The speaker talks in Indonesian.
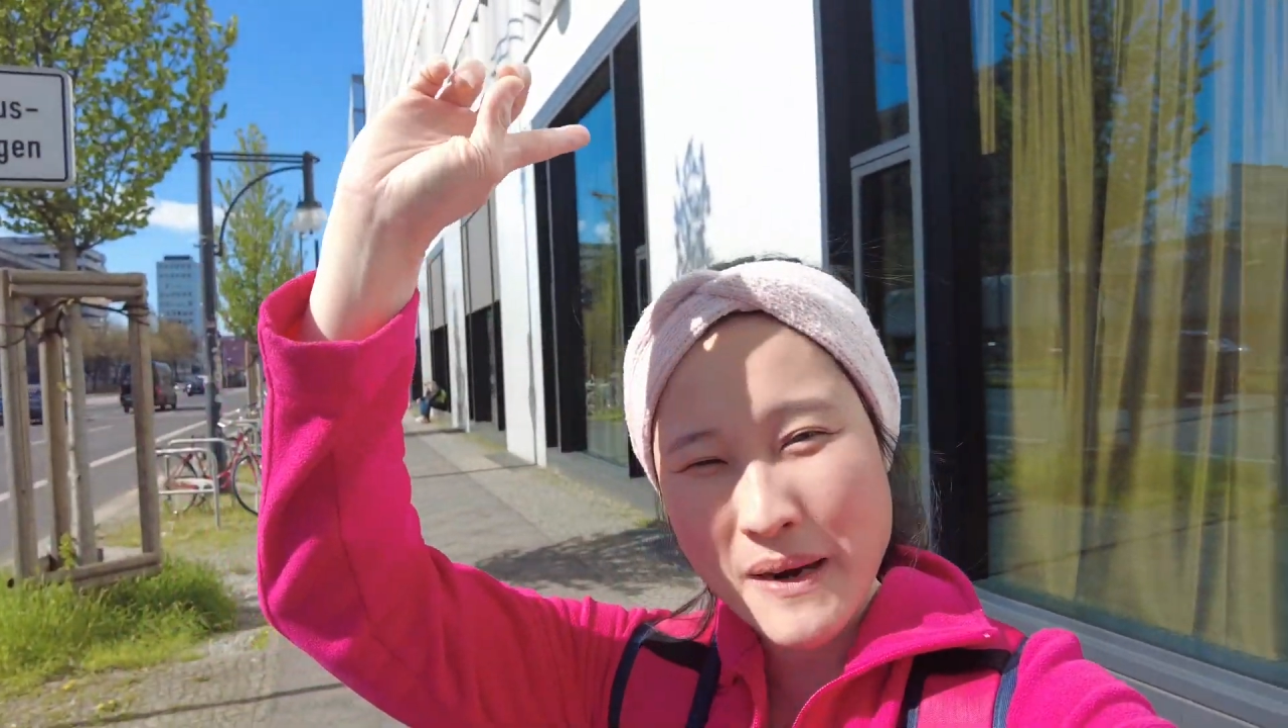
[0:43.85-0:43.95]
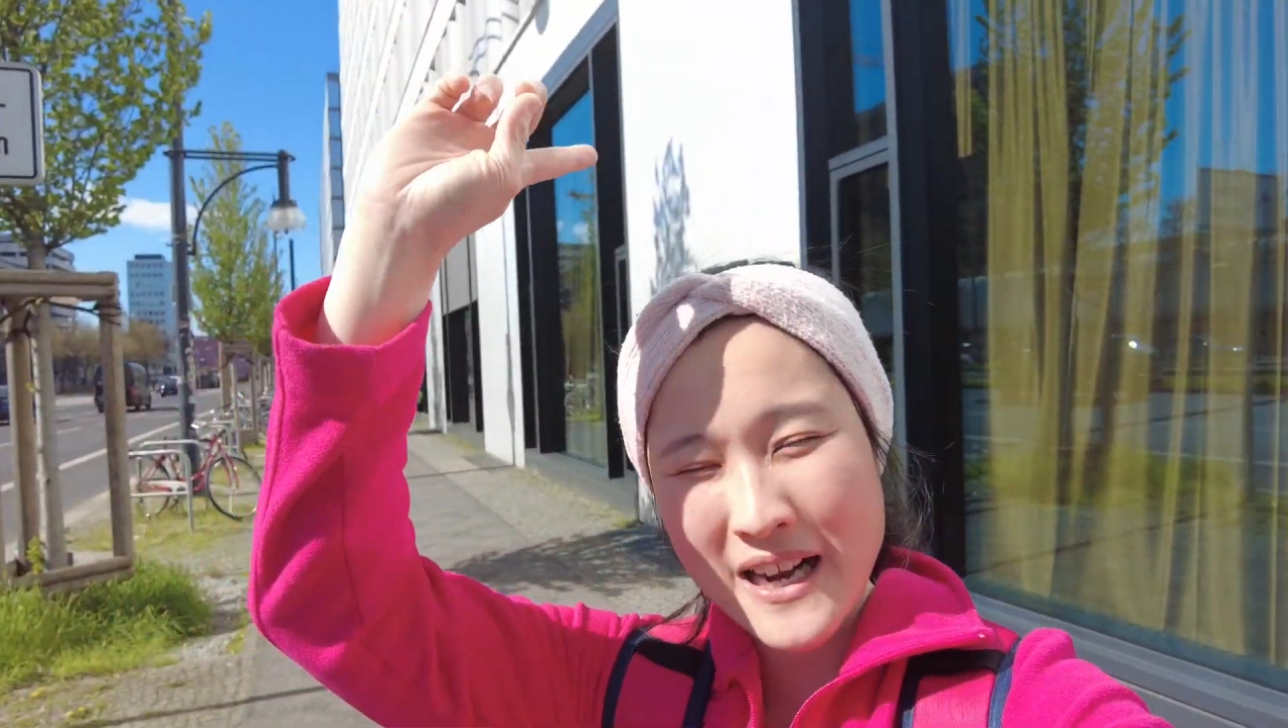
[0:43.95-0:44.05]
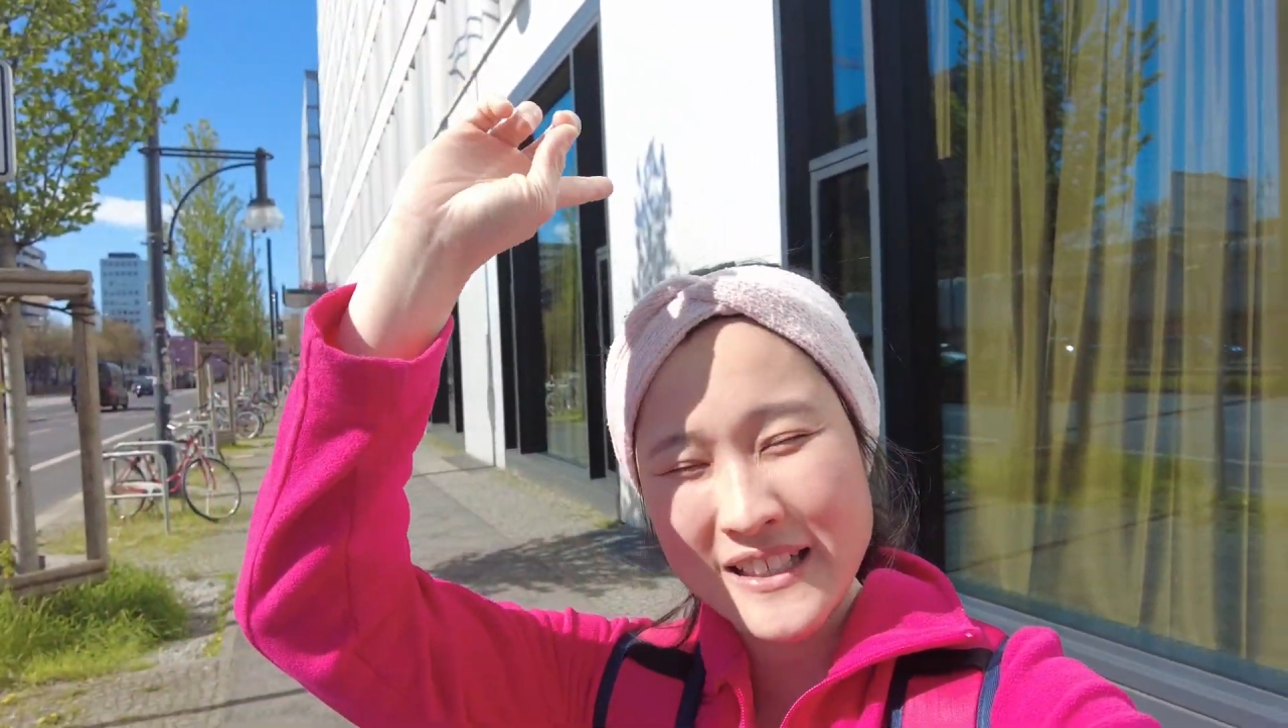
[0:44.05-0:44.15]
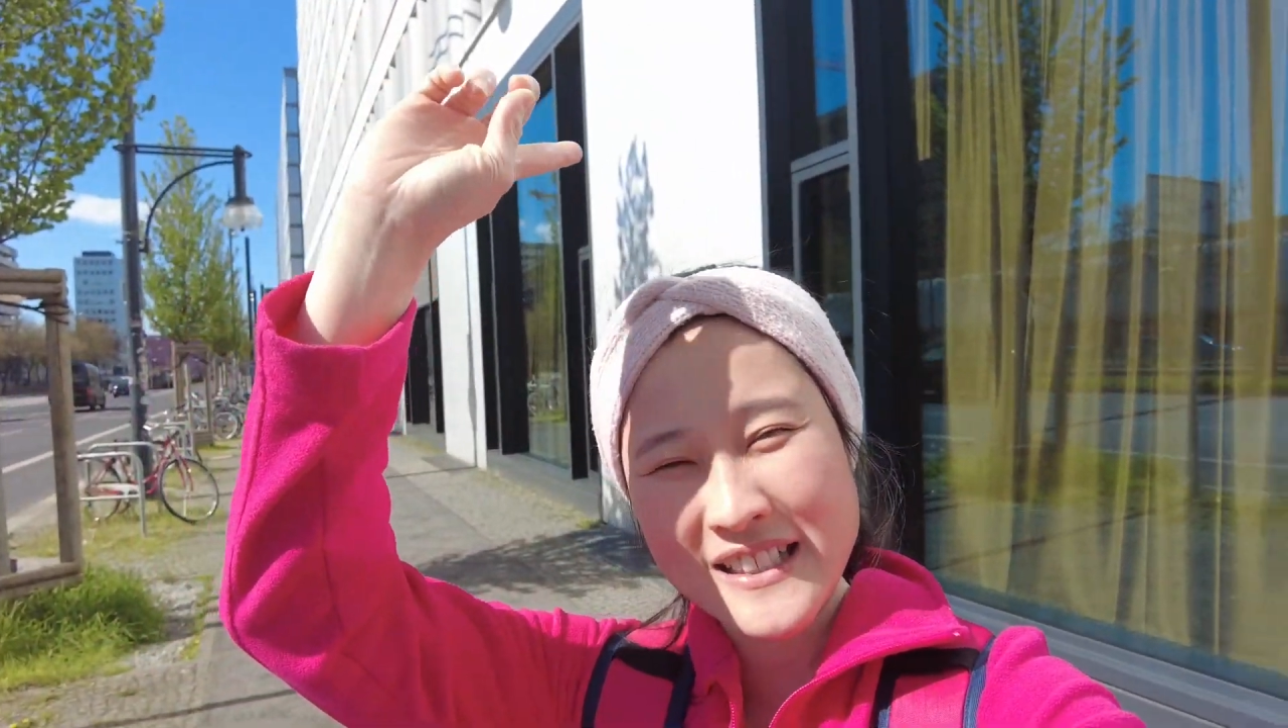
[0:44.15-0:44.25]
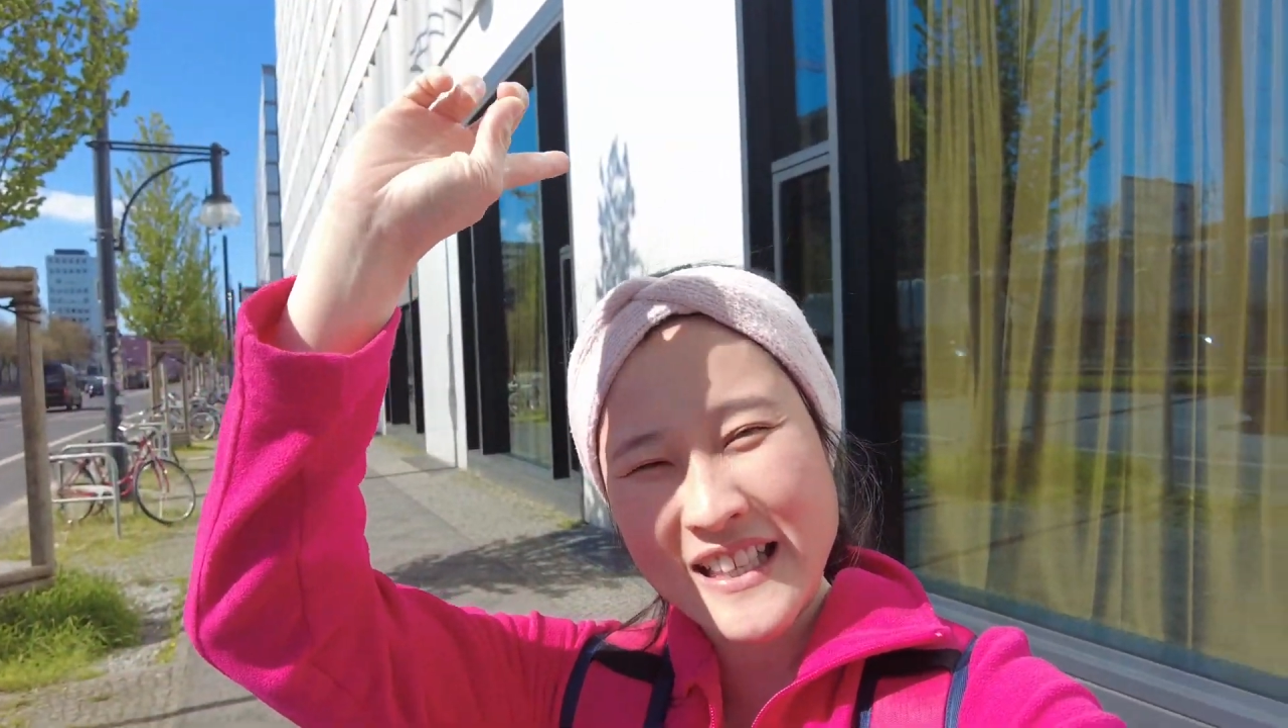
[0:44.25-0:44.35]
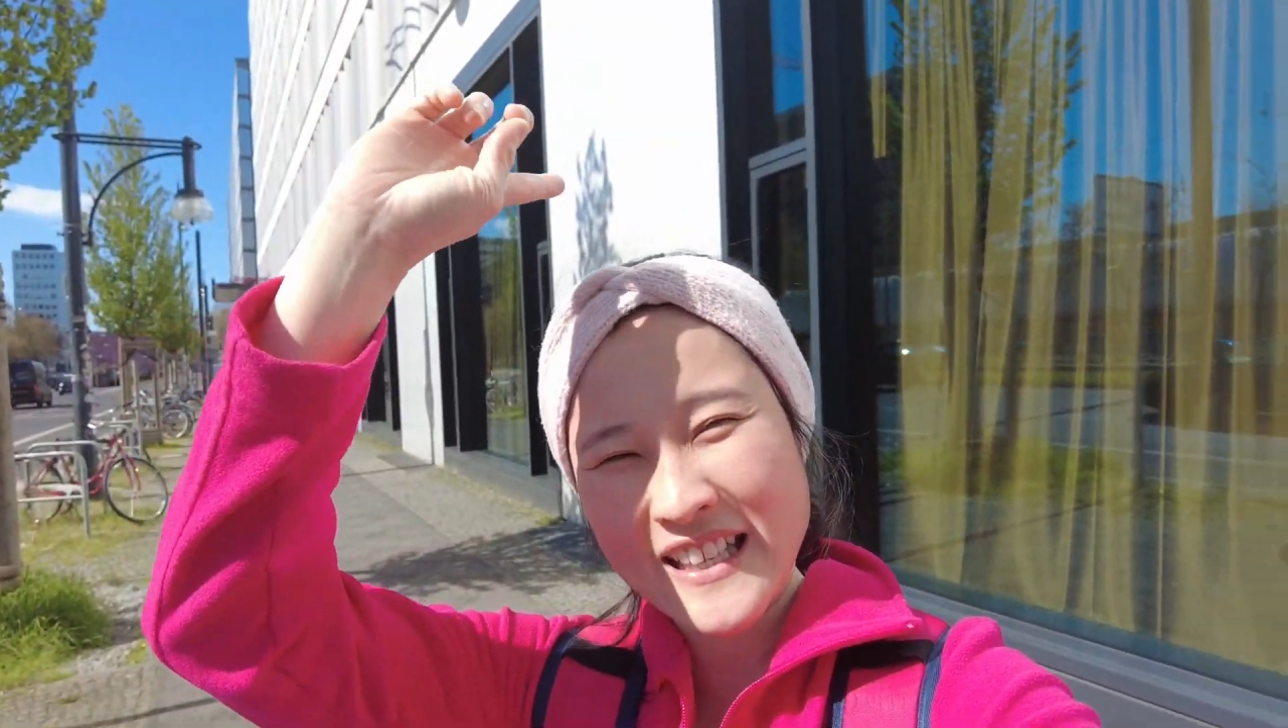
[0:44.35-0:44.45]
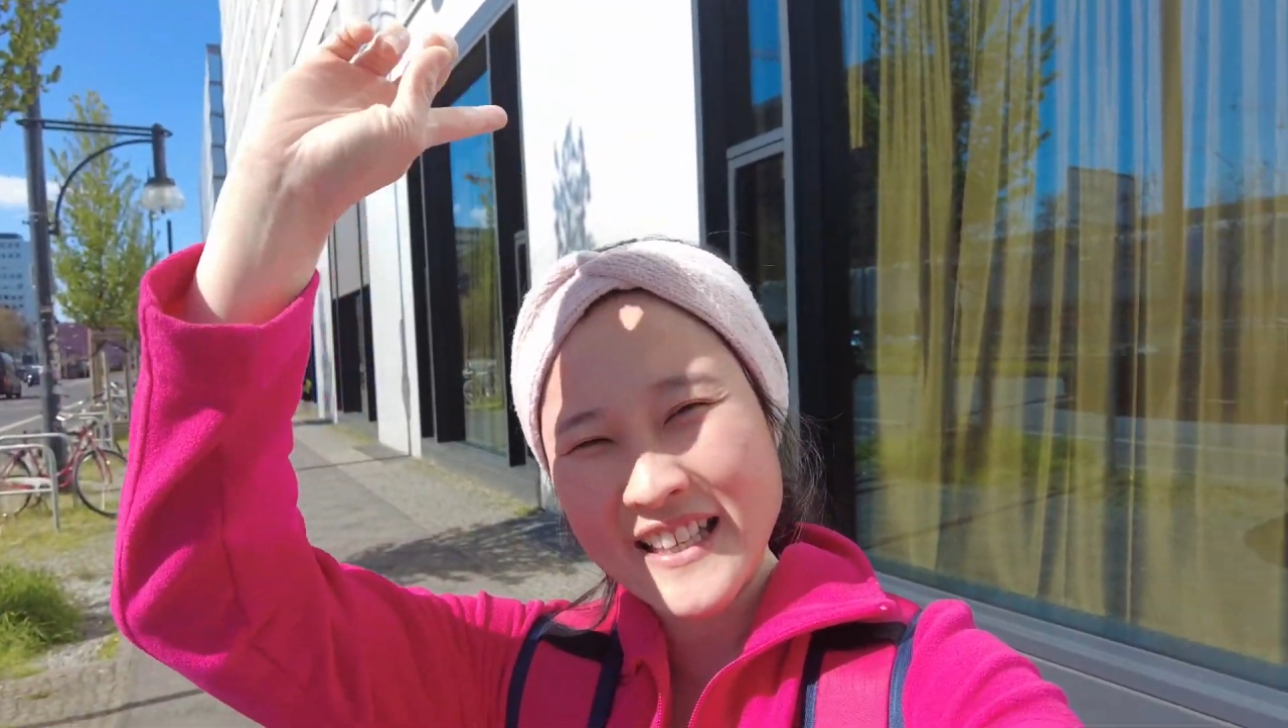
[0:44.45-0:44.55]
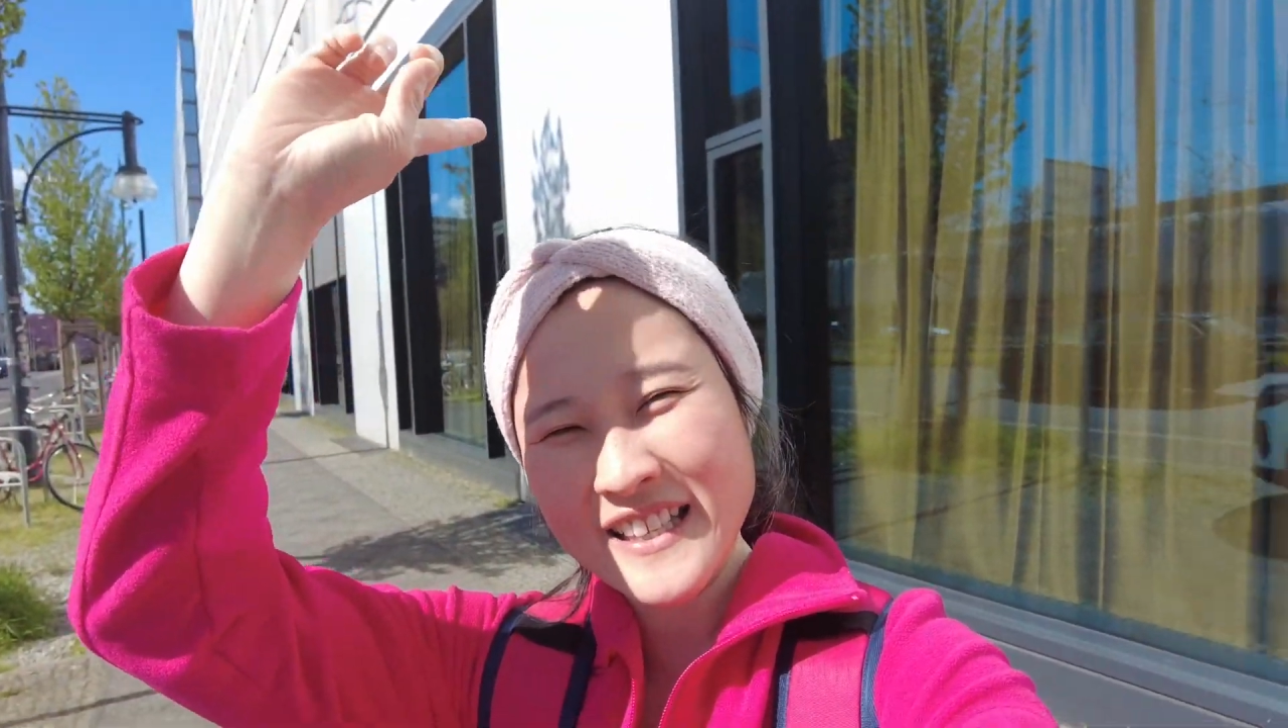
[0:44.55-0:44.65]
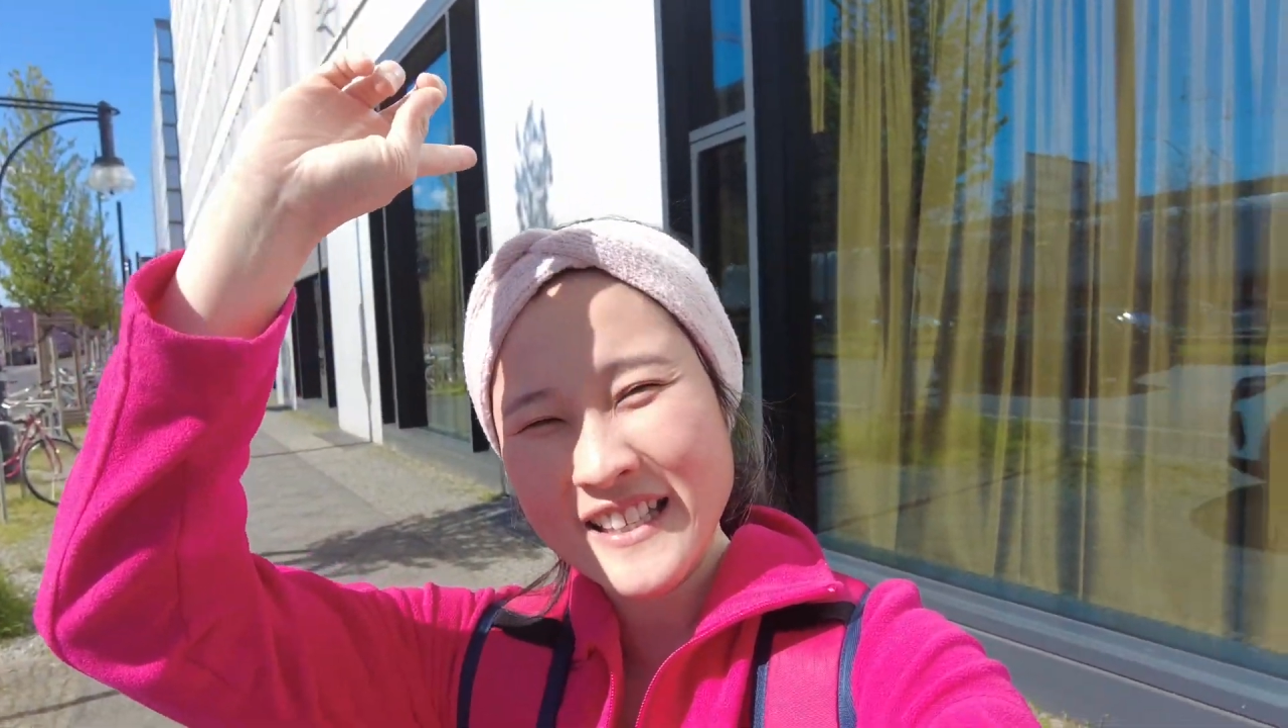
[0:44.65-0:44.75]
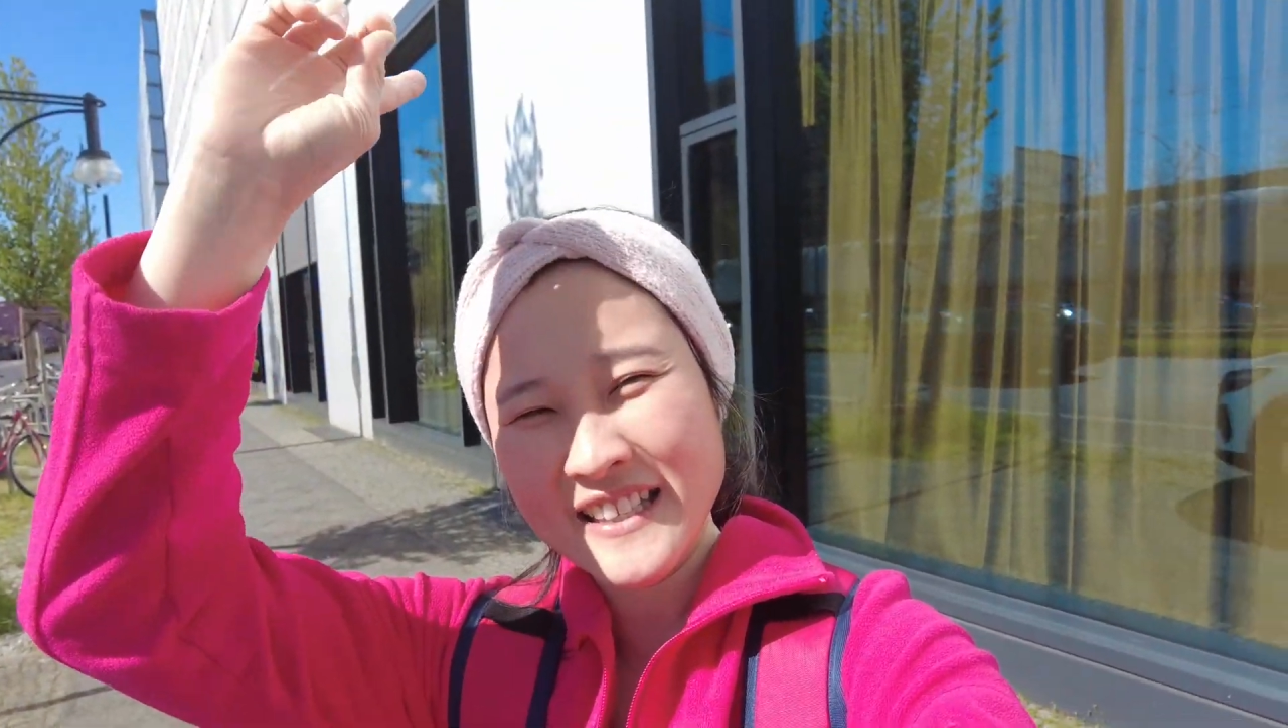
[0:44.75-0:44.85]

belakang sini.